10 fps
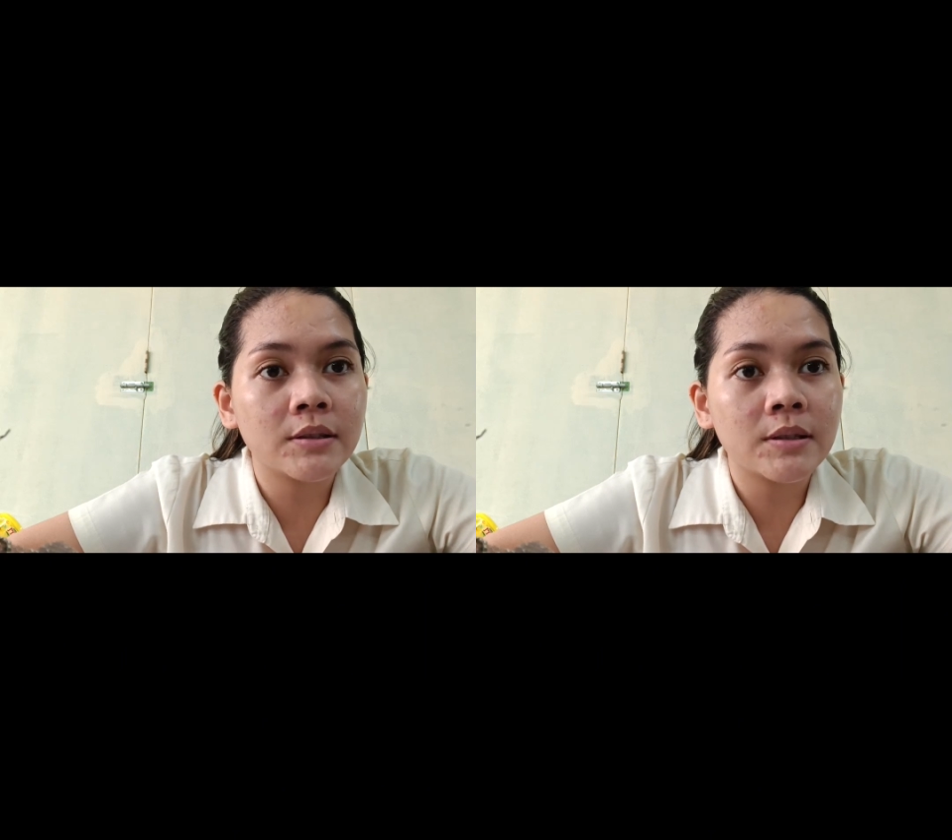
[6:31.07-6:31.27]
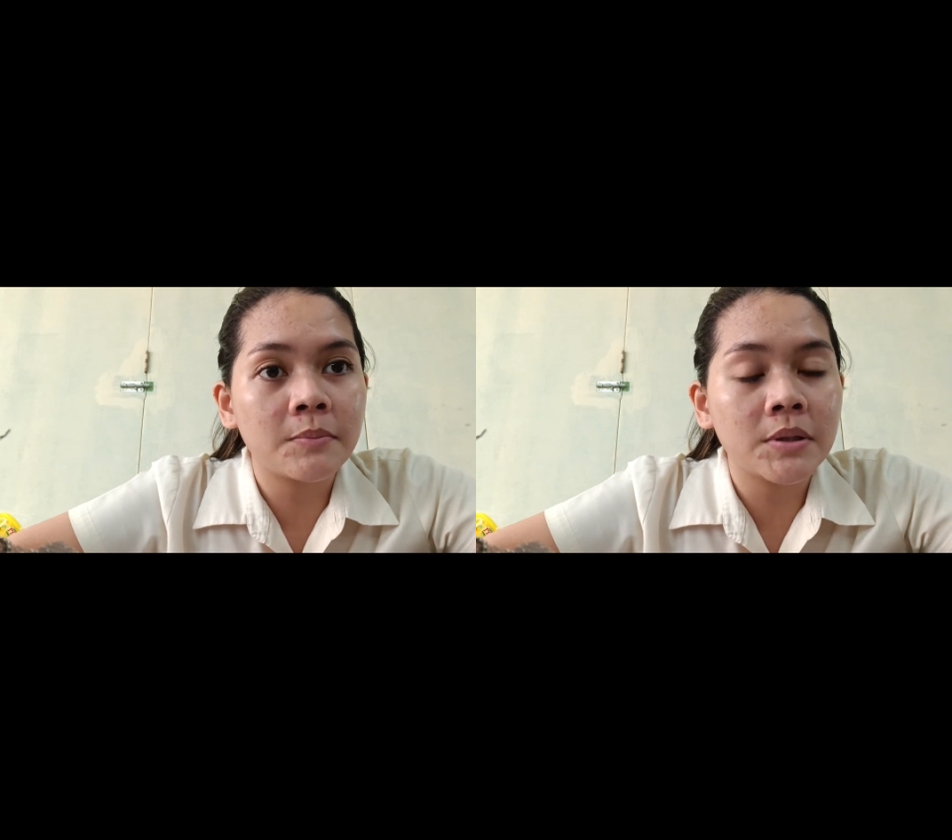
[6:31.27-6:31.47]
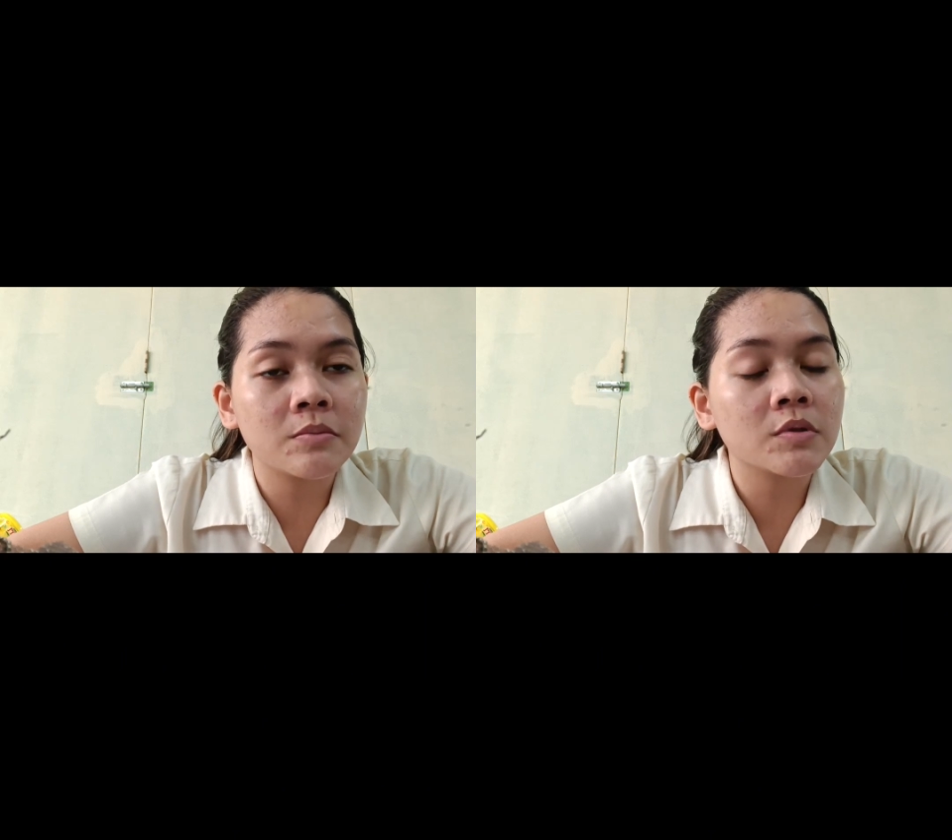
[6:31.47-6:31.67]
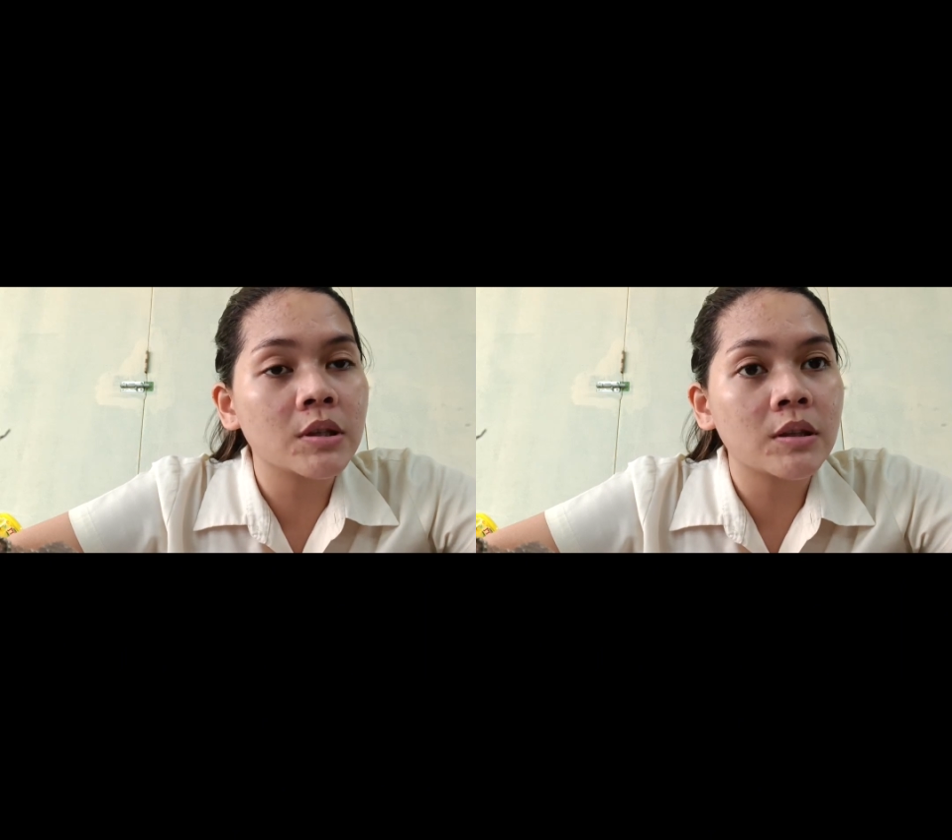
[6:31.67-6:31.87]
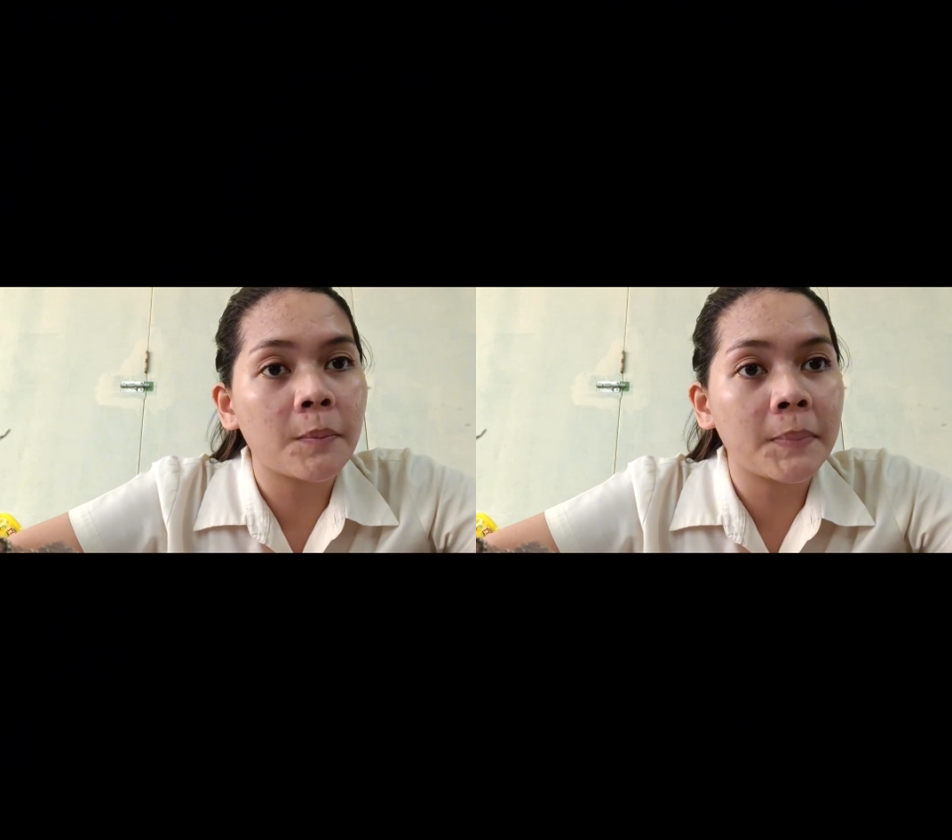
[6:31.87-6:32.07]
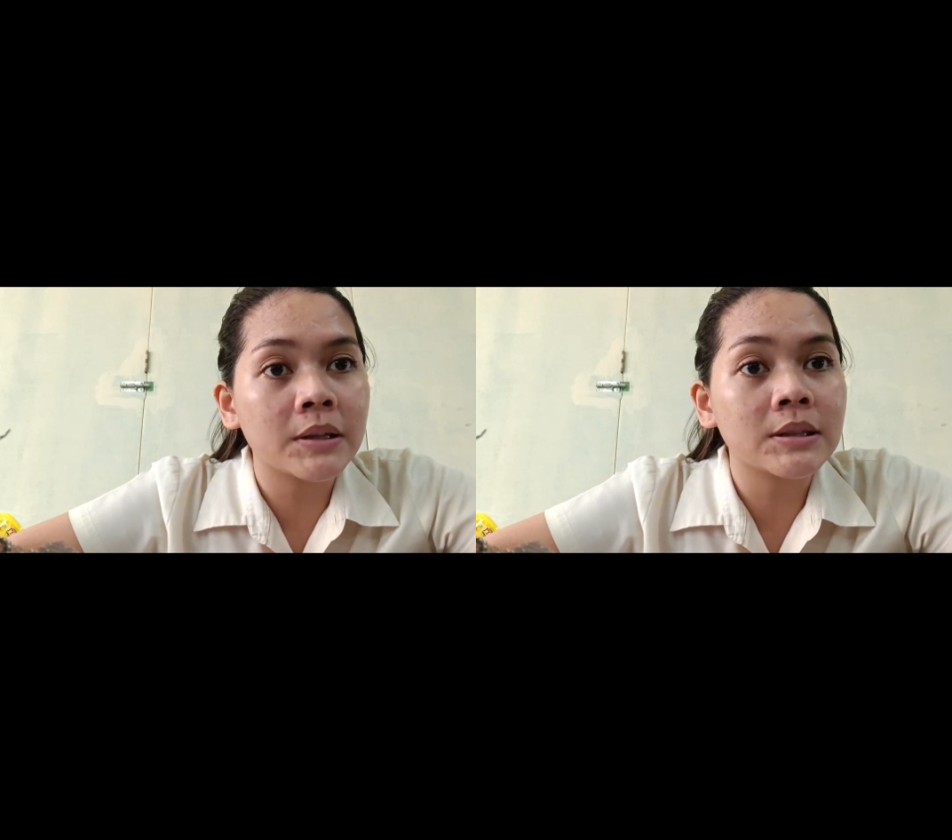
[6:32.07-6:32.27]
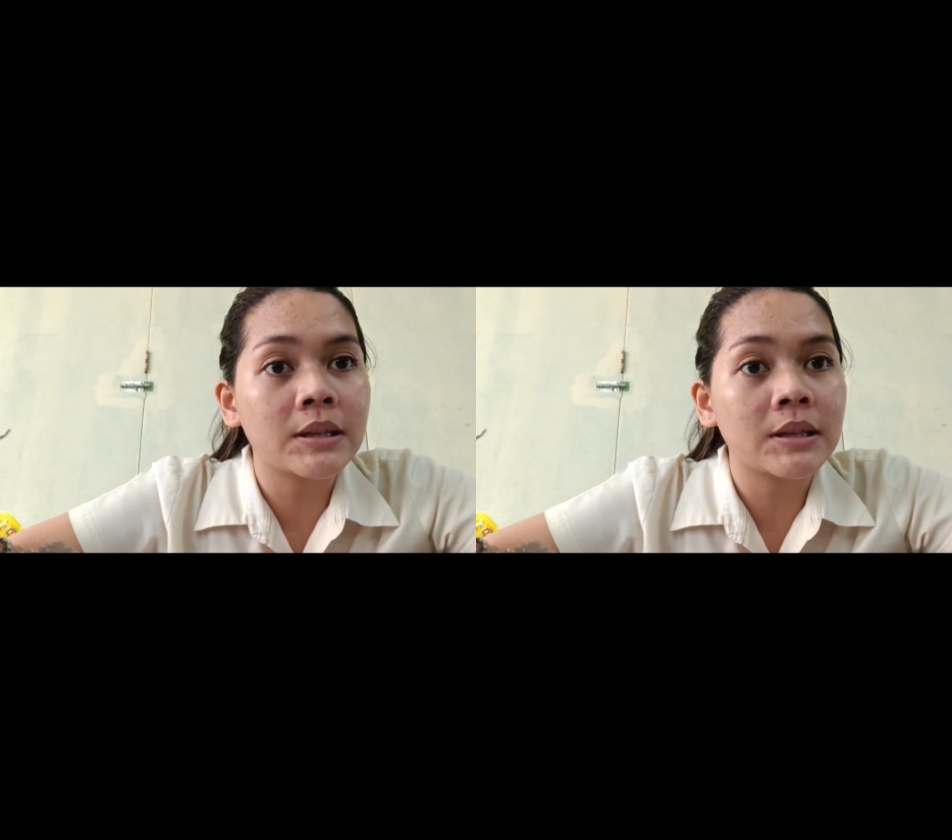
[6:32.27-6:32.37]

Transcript: exam mismo sa tapat